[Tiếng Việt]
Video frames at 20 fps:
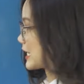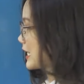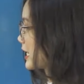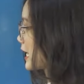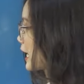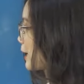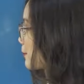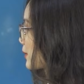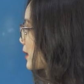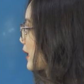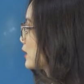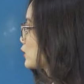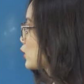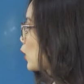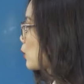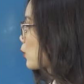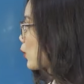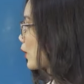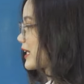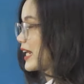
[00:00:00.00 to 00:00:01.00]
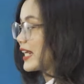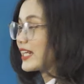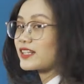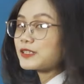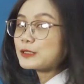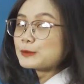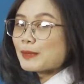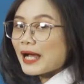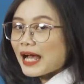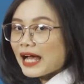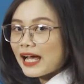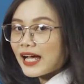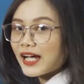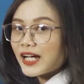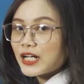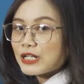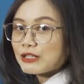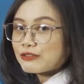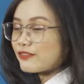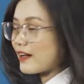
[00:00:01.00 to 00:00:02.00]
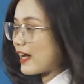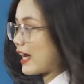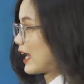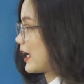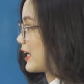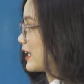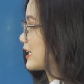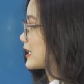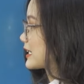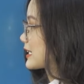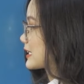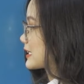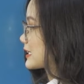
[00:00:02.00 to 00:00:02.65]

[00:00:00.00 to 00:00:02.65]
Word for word: điểm kết thúc của nét thứ ba phải